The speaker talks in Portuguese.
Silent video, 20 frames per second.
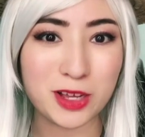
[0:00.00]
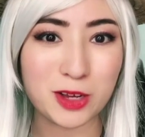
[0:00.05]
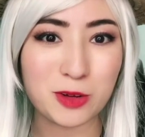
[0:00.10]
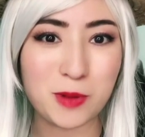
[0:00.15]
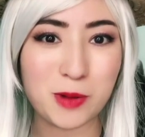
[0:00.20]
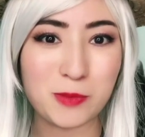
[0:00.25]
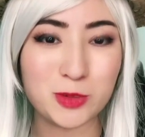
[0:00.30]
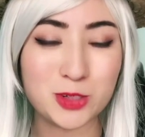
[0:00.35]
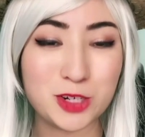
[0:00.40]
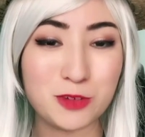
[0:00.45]
que o
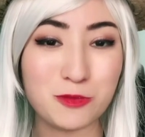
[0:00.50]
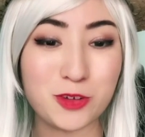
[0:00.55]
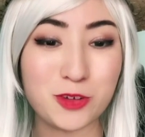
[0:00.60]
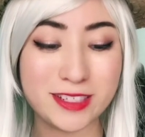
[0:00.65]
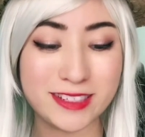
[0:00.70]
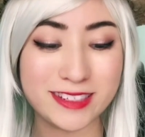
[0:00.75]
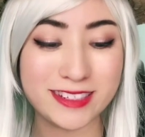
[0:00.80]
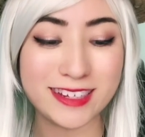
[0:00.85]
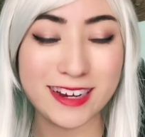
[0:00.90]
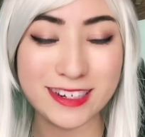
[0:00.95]
Nekomamushi
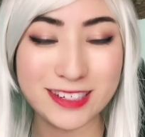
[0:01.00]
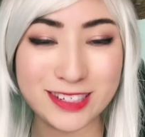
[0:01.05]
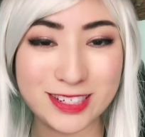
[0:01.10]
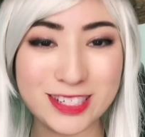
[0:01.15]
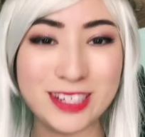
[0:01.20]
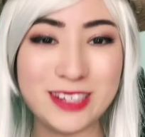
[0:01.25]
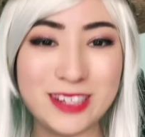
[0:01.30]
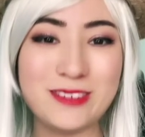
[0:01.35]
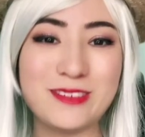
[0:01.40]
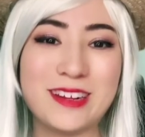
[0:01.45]
foi
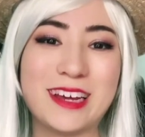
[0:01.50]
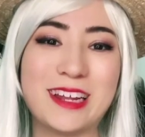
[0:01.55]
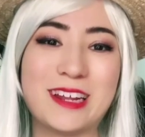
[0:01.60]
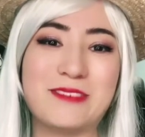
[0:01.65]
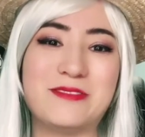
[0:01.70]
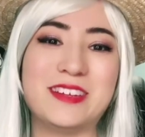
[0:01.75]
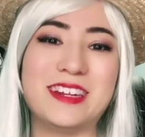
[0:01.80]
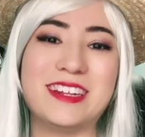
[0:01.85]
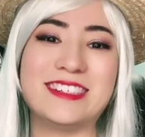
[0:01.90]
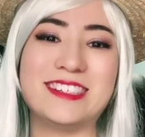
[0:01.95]
certinho lá
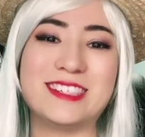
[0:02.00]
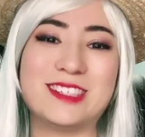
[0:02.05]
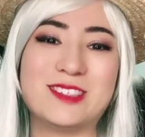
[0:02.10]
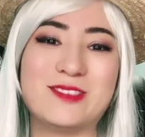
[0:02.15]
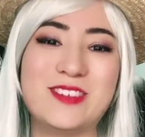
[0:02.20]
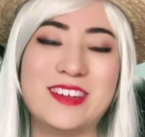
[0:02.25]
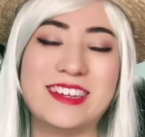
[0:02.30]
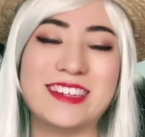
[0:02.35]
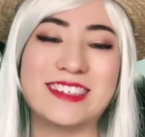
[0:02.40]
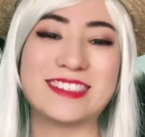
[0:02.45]
na Vila de
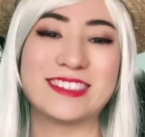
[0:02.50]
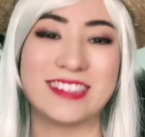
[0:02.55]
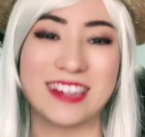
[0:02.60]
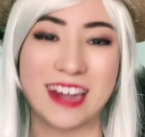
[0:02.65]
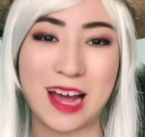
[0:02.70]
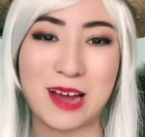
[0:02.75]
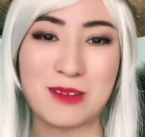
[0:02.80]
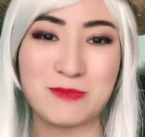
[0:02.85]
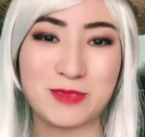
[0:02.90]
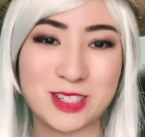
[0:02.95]
Sphinx,
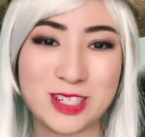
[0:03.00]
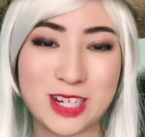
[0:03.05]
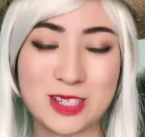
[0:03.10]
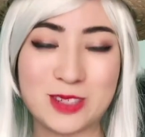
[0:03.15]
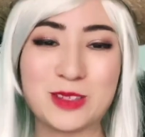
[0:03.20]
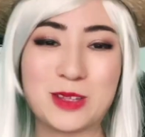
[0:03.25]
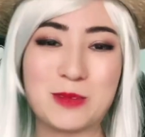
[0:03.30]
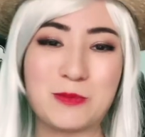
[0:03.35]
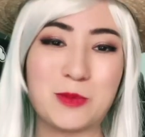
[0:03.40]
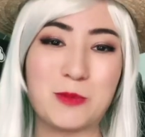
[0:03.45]
lá pedir
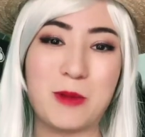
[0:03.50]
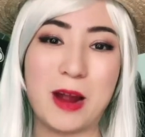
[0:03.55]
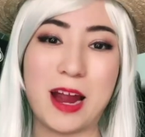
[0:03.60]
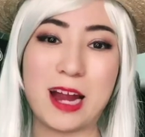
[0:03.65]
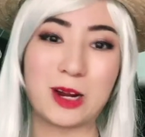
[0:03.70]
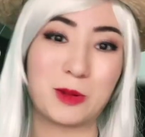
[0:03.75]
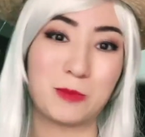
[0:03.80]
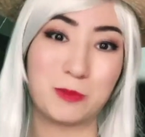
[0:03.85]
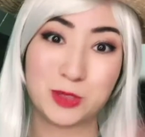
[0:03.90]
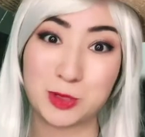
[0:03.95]
ajuda pro
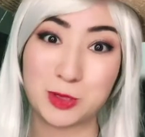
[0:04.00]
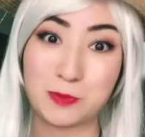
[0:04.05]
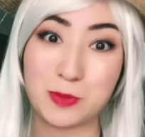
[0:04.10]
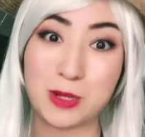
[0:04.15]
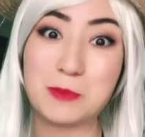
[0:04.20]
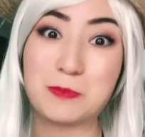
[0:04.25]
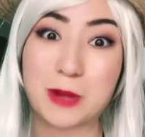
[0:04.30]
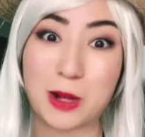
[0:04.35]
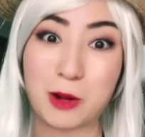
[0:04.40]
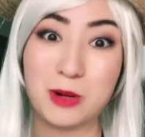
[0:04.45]
Marco, pedir
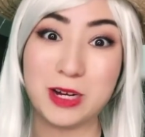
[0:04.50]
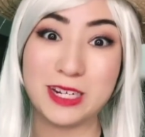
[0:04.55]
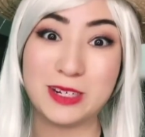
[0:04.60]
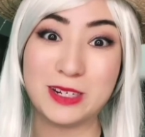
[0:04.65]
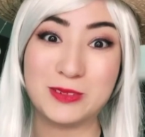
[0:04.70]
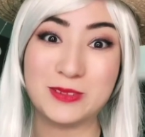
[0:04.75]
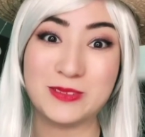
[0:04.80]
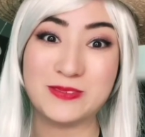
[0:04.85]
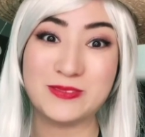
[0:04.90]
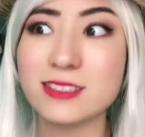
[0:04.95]
pra ele pra
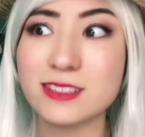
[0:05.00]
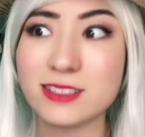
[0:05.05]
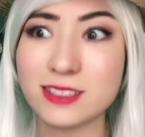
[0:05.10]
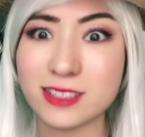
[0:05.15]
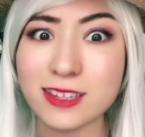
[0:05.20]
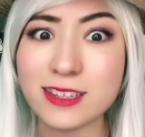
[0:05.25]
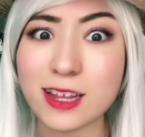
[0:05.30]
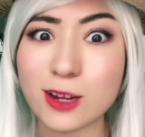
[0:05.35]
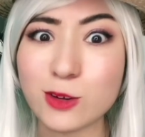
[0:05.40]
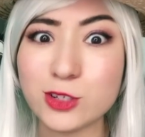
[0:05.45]
Wano?
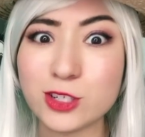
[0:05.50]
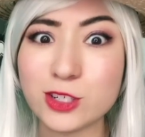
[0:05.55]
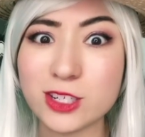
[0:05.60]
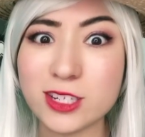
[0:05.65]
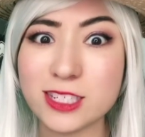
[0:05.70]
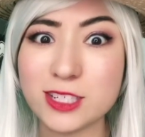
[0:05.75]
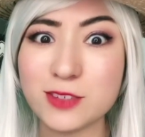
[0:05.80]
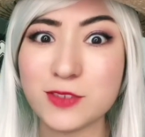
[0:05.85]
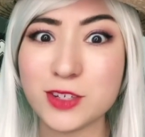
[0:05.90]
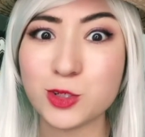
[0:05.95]
Você tá
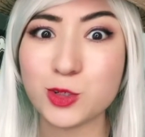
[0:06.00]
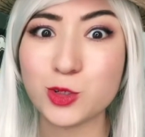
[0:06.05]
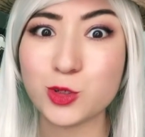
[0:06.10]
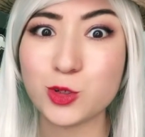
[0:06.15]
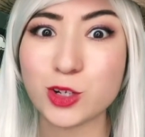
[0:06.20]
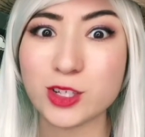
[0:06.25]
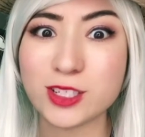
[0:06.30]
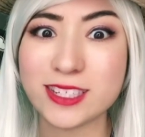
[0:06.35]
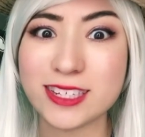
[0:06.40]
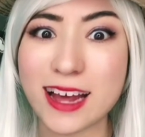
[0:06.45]
curtindo esse vídeo
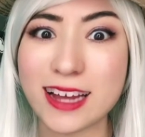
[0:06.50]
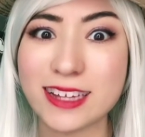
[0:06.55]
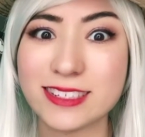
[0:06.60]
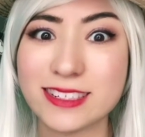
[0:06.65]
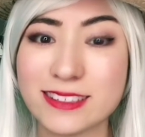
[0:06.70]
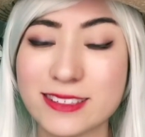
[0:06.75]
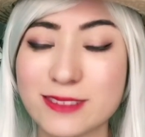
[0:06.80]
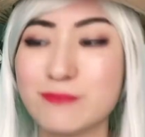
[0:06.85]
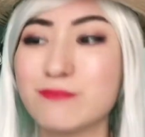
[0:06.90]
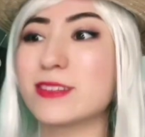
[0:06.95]
de
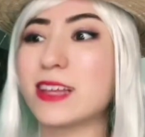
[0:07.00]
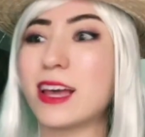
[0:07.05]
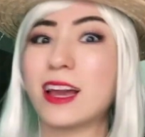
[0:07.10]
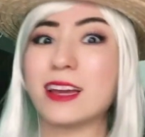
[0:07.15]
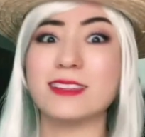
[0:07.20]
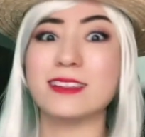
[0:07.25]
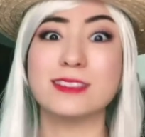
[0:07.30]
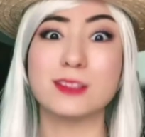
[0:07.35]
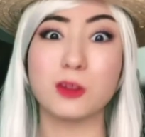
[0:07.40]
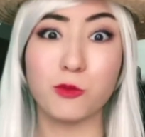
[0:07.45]
curiosidades?
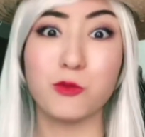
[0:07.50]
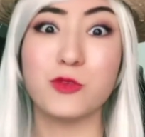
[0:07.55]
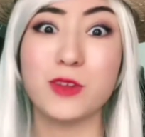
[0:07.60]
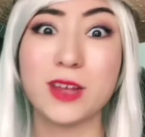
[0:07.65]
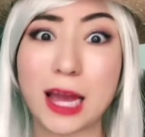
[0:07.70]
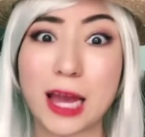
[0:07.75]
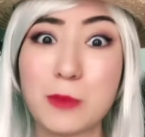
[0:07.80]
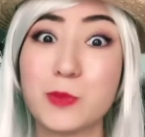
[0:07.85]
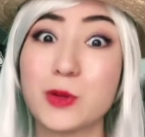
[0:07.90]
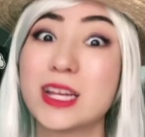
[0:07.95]
Ah, então
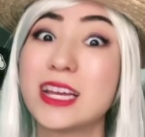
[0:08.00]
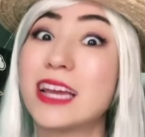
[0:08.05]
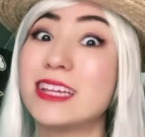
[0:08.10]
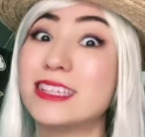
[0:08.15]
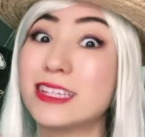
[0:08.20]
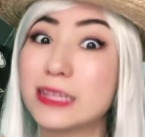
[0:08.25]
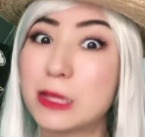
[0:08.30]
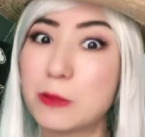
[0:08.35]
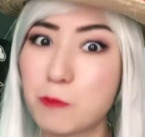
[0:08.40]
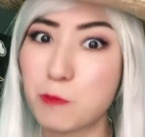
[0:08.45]
fica aí porque
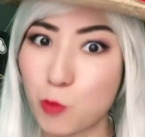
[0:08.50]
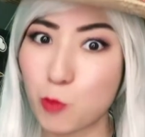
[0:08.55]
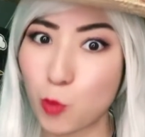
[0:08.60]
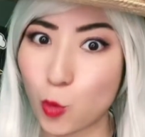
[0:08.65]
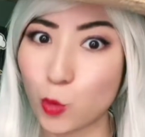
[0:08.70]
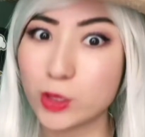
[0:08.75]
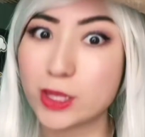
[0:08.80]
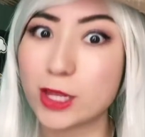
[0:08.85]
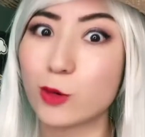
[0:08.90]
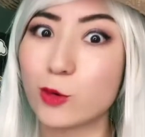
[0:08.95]
ainda tem
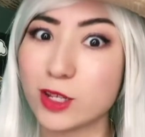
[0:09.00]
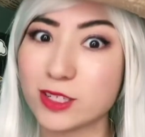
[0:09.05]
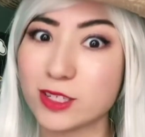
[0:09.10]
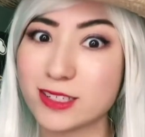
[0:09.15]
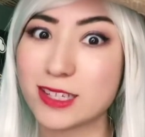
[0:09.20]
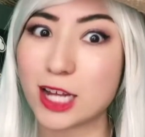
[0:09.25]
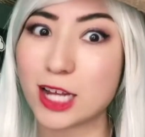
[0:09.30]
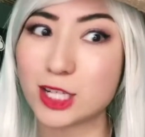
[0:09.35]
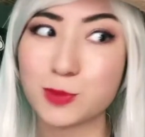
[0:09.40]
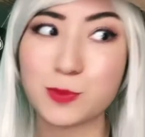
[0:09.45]
muita
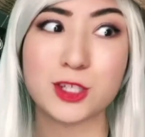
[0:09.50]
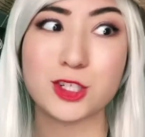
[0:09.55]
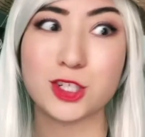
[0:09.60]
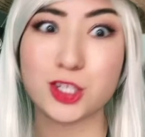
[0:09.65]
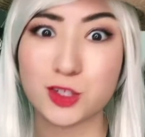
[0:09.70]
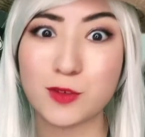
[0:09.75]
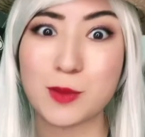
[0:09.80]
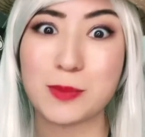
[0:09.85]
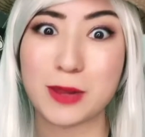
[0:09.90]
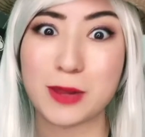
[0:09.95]
curiosidade pra
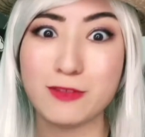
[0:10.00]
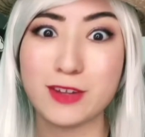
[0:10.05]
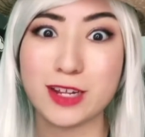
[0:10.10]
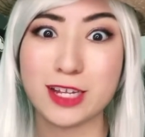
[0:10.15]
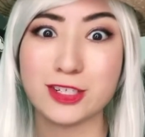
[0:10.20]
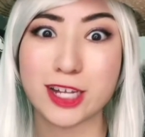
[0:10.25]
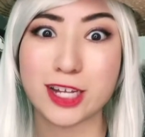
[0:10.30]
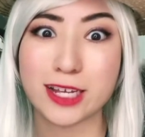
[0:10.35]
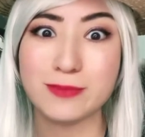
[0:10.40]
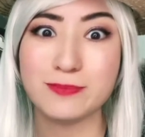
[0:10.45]
gente ver pela
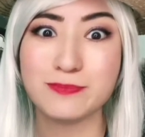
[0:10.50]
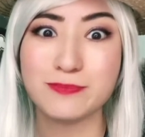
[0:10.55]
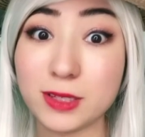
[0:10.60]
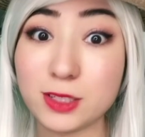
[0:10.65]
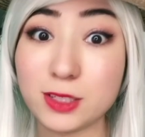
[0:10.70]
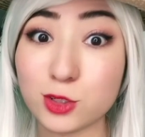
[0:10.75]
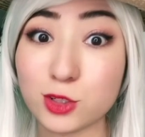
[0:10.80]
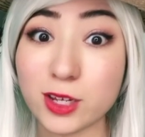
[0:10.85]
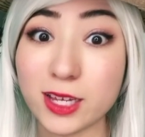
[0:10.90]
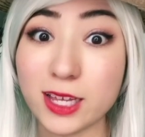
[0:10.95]
frente, hein?
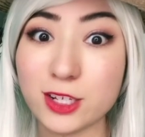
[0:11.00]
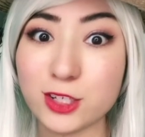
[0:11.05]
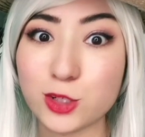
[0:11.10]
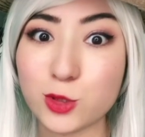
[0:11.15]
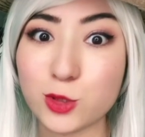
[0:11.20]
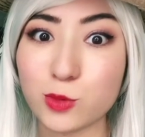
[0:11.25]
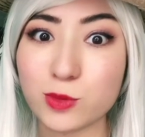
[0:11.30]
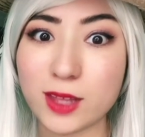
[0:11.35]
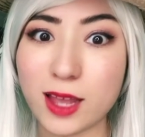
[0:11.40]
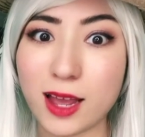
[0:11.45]
Mas eu só queria
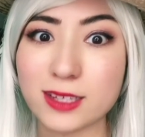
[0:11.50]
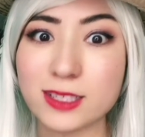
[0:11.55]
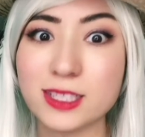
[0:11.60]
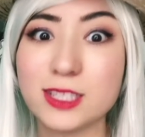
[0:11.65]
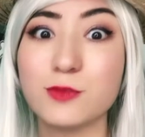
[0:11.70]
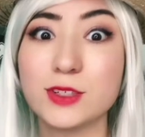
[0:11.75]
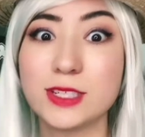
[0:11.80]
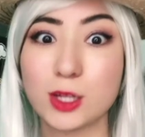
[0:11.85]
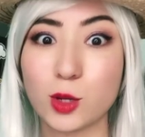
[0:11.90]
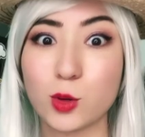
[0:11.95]
te contar que
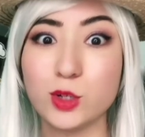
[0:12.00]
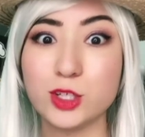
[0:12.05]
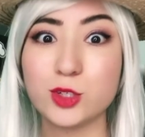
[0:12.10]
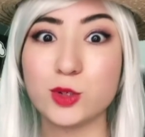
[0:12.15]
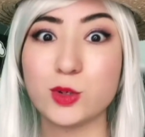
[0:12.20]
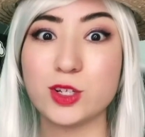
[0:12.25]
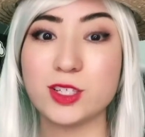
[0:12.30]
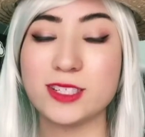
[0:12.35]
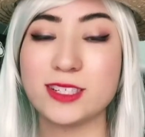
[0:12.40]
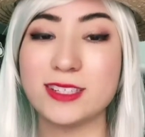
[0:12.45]
se você
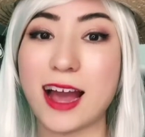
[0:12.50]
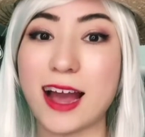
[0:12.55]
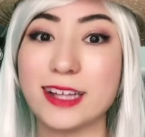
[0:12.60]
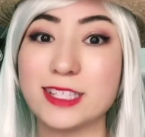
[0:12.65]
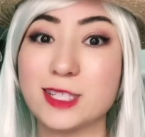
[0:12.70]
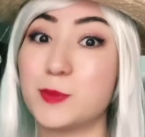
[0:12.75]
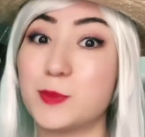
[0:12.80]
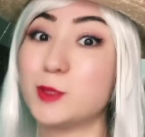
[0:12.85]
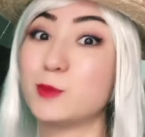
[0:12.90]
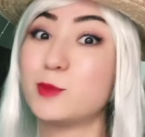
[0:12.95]
curte
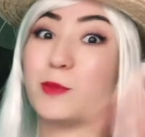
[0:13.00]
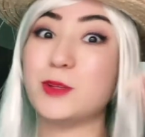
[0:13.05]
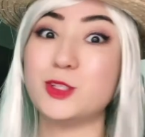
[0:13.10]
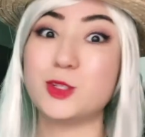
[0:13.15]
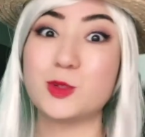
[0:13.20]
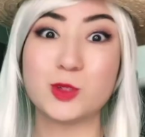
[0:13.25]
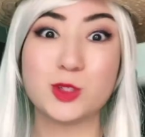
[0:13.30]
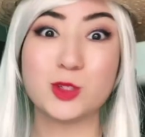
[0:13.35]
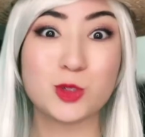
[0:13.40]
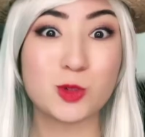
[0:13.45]
curiosidades,
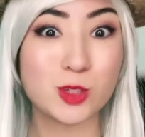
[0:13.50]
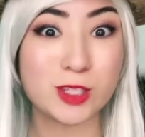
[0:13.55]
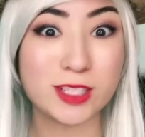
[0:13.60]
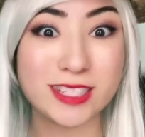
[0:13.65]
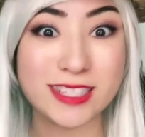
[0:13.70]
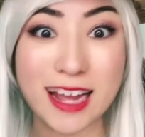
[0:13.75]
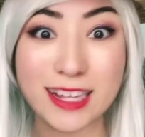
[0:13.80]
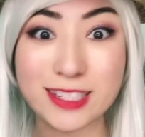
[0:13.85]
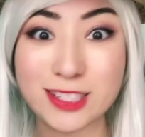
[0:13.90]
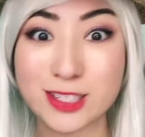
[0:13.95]
principalmente curte
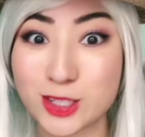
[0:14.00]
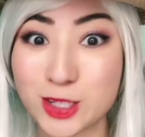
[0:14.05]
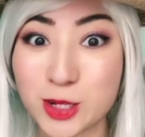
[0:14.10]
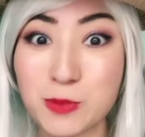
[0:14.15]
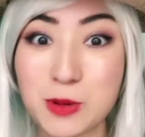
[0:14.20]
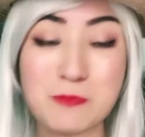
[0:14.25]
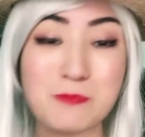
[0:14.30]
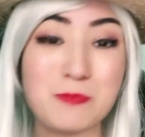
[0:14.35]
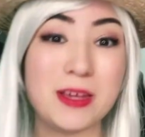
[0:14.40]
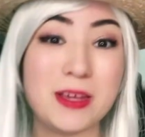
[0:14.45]
curiosidades
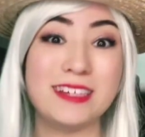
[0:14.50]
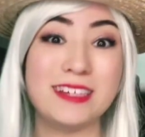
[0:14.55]
de One